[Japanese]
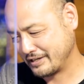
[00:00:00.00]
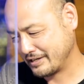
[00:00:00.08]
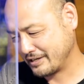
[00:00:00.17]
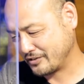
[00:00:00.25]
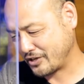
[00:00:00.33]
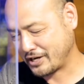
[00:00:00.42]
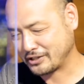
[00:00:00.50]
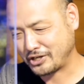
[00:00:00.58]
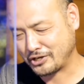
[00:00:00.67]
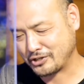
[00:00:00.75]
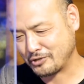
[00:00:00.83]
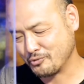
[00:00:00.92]
で
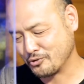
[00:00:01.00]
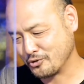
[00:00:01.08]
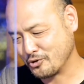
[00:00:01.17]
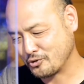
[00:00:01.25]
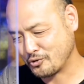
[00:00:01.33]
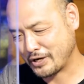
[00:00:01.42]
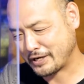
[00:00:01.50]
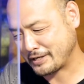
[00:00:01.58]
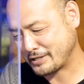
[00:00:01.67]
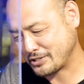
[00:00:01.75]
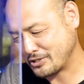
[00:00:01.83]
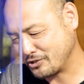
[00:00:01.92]
働きもよく分か
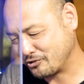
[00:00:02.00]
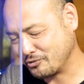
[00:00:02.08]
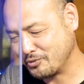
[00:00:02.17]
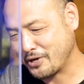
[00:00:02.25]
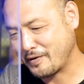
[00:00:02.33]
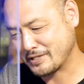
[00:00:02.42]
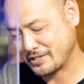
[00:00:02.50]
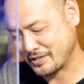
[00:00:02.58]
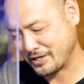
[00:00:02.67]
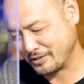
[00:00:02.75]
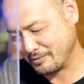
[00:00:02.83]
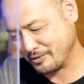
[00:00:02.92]
らずに組み合わせ
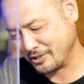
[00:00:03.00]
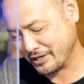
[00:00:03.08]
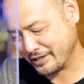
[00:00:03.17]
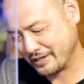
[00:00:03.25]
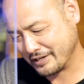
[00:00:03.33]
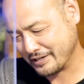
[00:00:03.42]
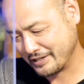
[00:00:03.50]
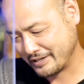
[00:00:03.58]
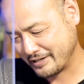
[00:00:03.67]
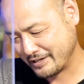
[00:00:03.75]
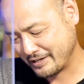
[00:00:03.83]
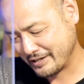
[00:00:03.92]
たりみたいな、うん、